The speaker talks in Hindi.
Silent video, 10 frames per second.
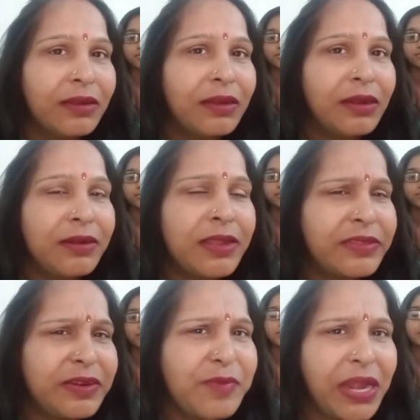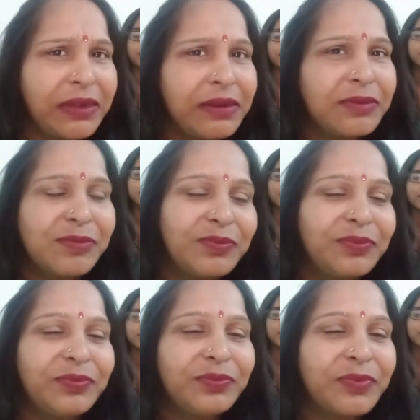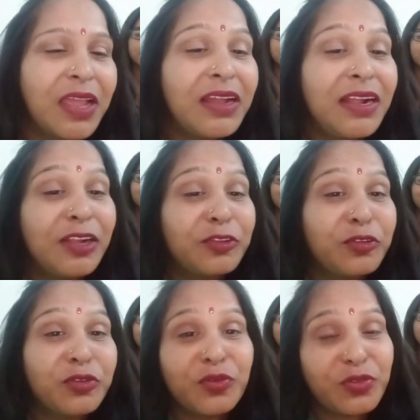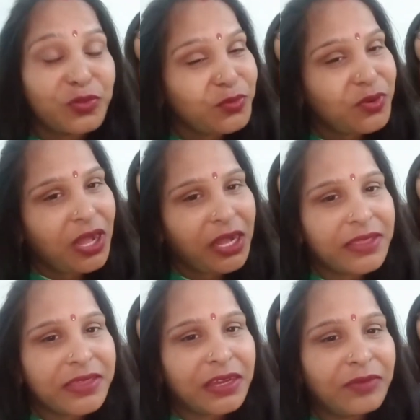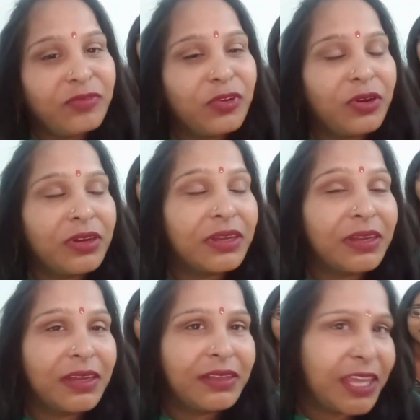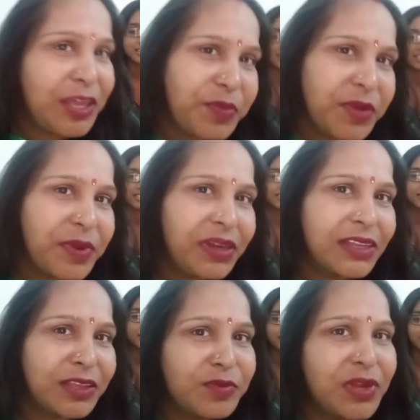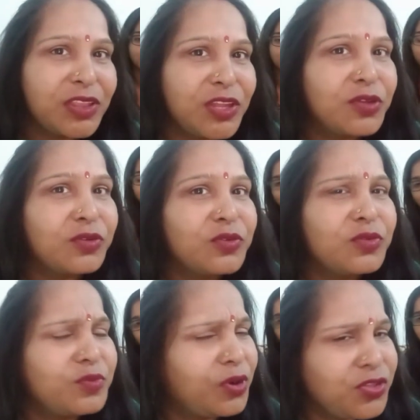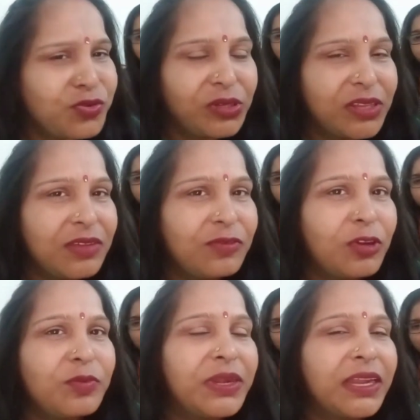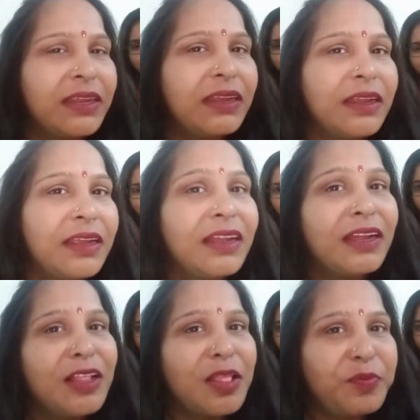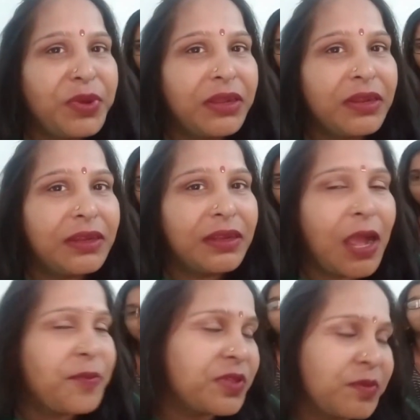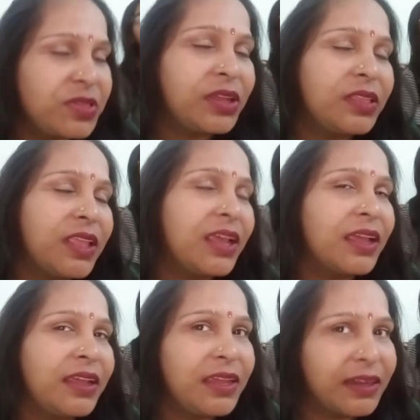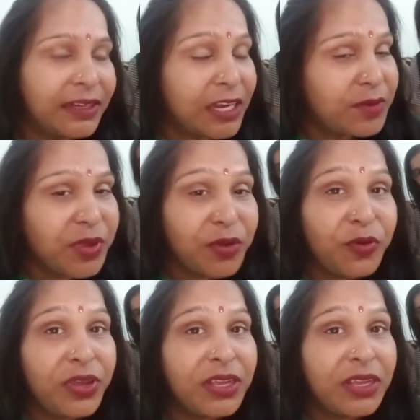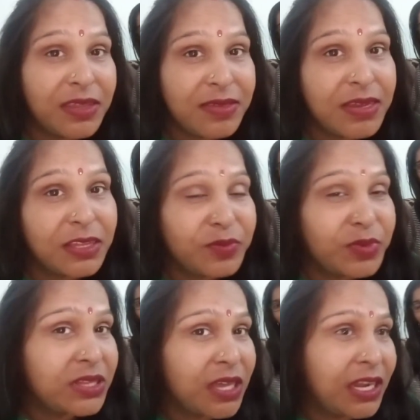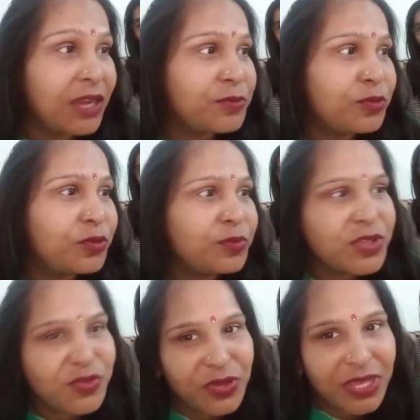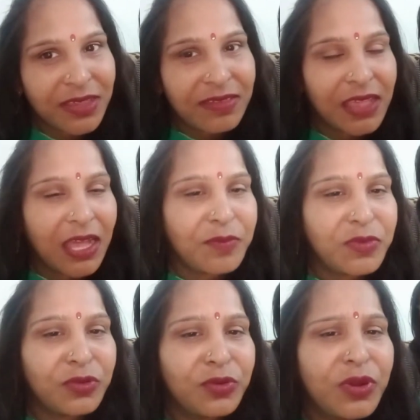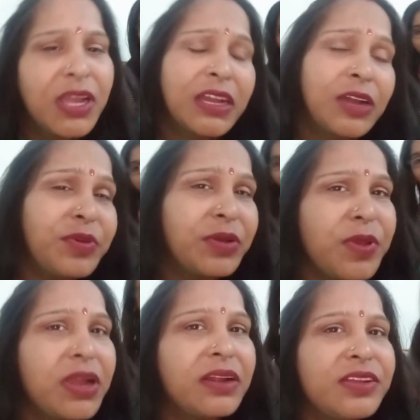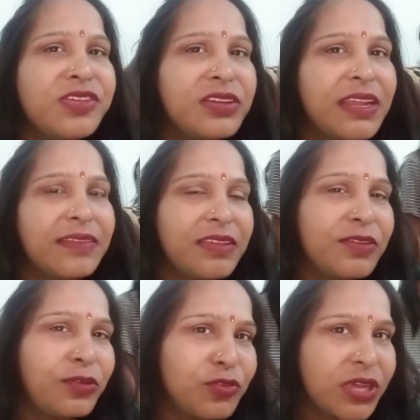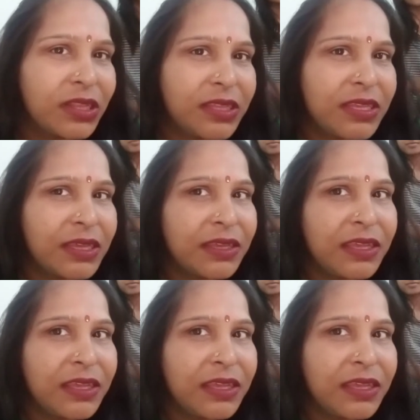डजेंट मैटर तो दोस्तों आज का ब्लॉग यहीं पे मैं ख़त्म करती हूँ बहुत छोटा सा ब्लॉग बनाया है पर आप समझ सकते हैं कि अगर घर में कोई किसी की तबीयत ख़राब हो बच्चों के एग्ज़ाम्स हों कभी कभी कंडीशन ऐसी हो जाती है कि